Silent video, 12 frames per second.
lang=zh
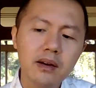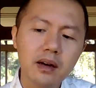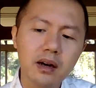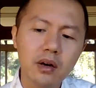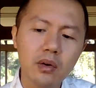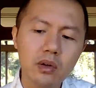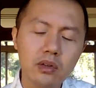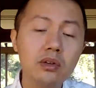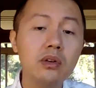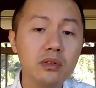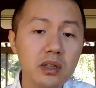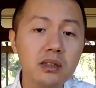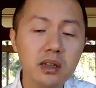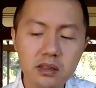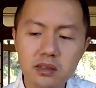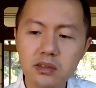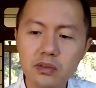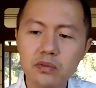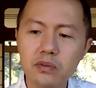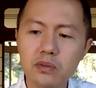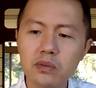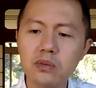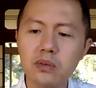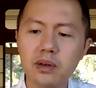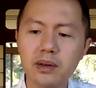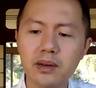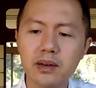啊，或者说有些增值服务，